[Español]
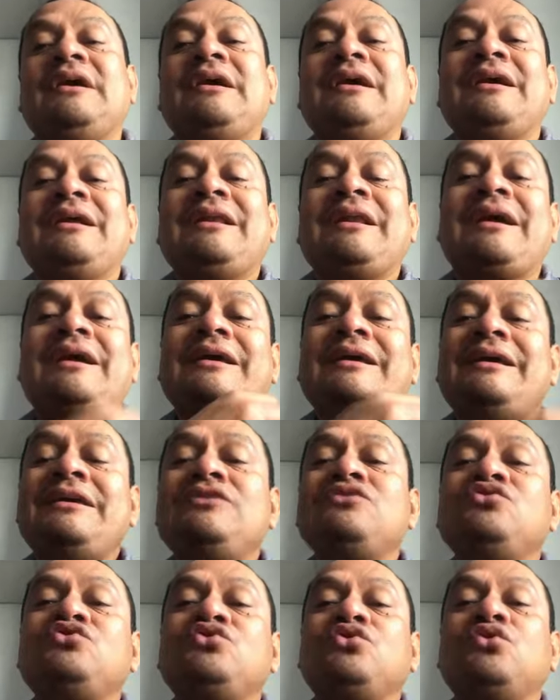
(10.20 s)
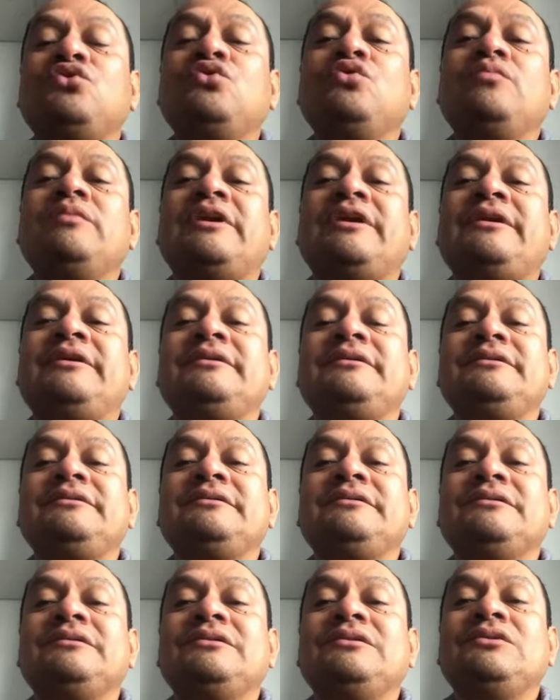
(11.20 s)
La insoluble
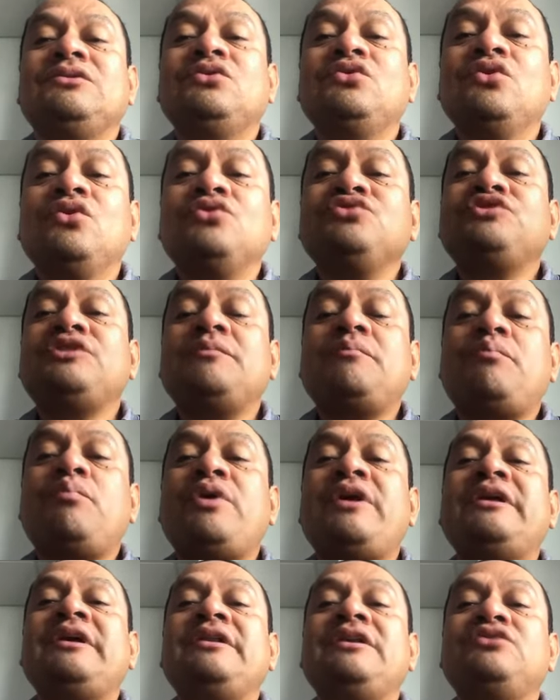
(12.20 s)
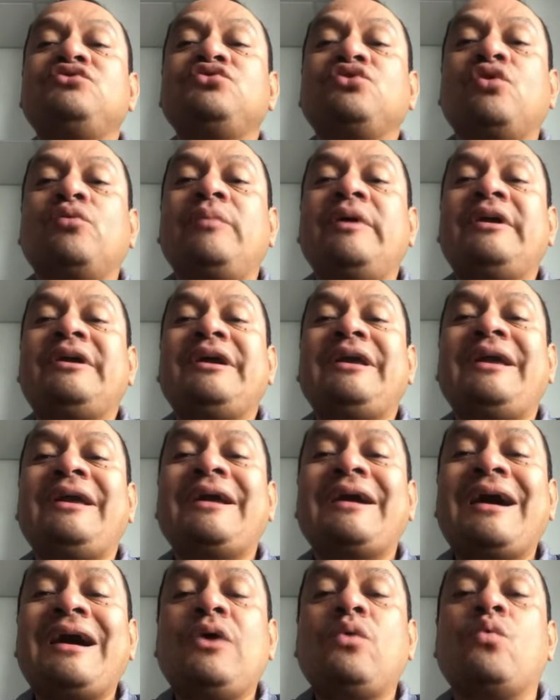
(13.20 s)
no se puede disolver
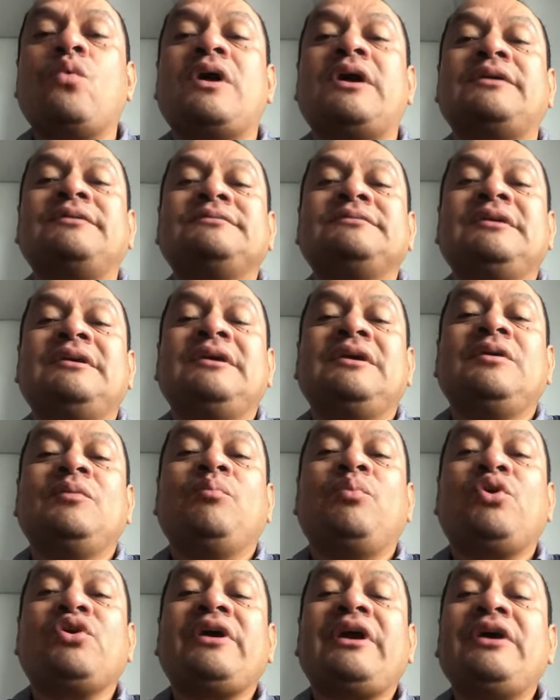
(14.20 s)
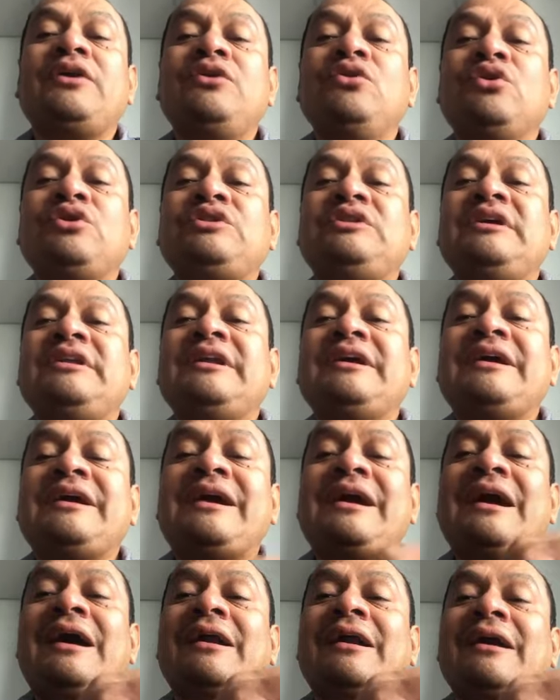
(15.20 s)
en agua porque no tiene
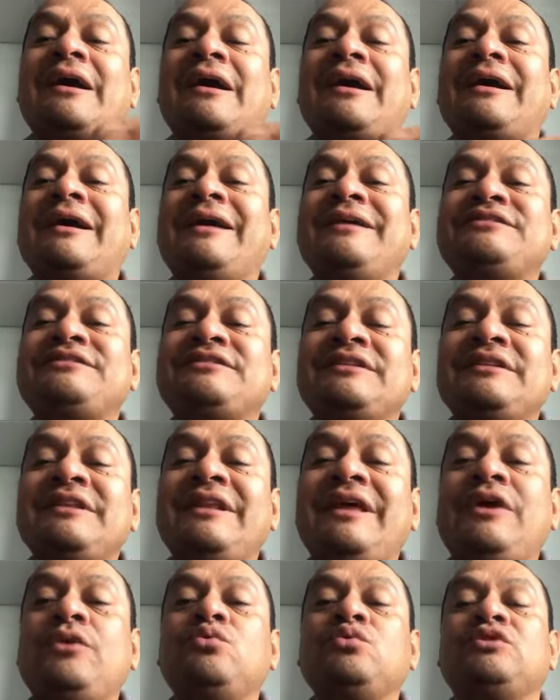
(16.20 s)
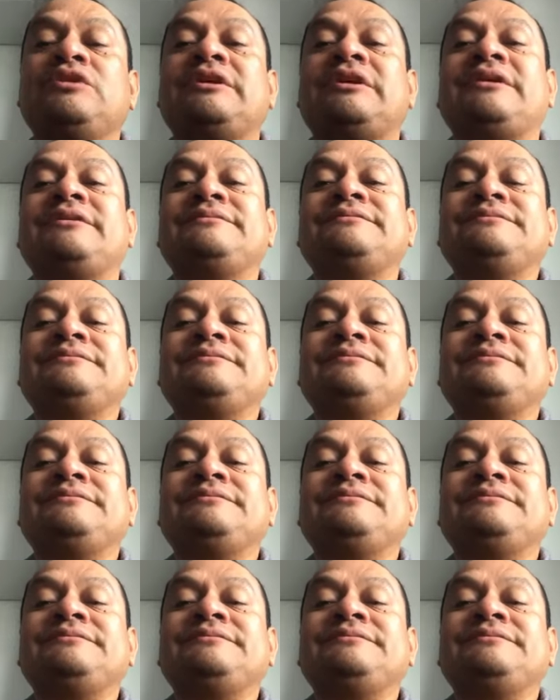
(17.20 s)
carga, es neutra.